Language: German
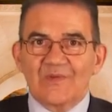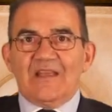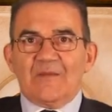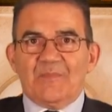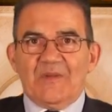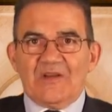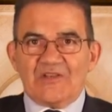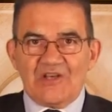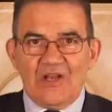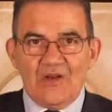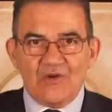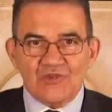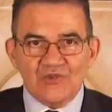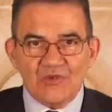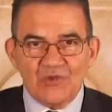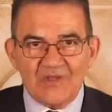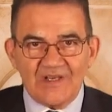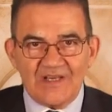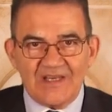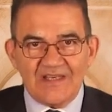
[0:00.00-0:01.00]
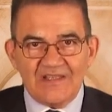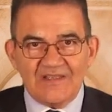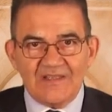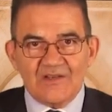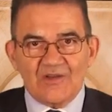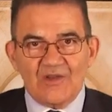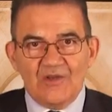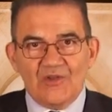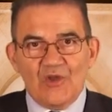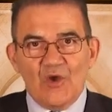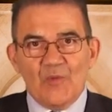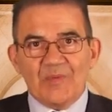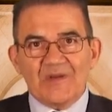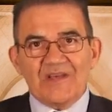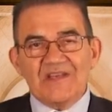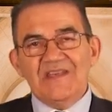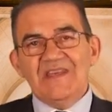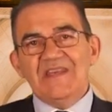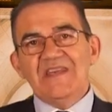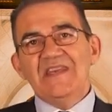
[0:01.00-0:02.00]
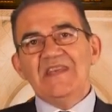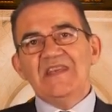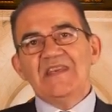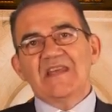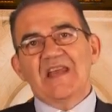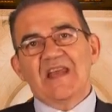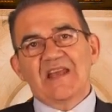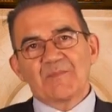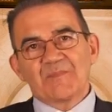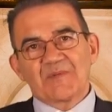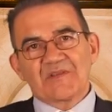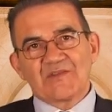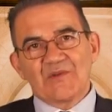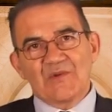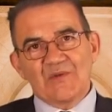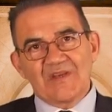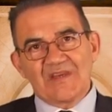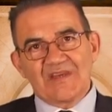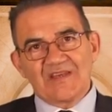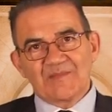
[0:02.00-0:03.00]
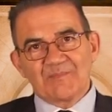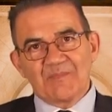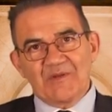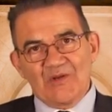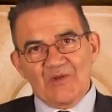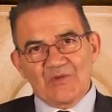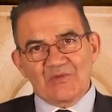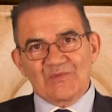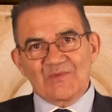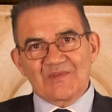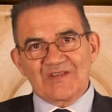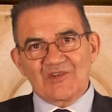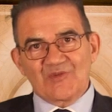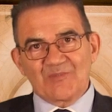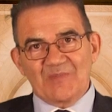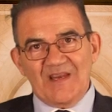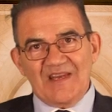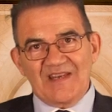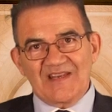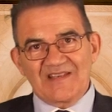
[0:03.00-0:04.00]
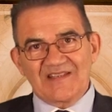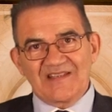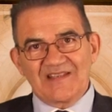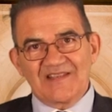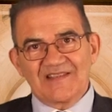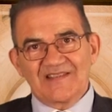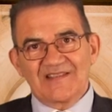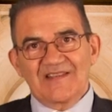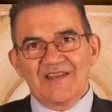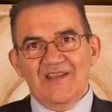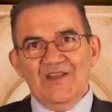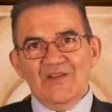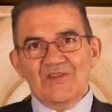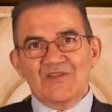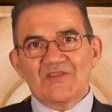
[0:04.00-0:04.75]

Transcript: Der Pauschalsteuerrechner kann aber nie ein persönliches Beratungsgespräch ersetzen.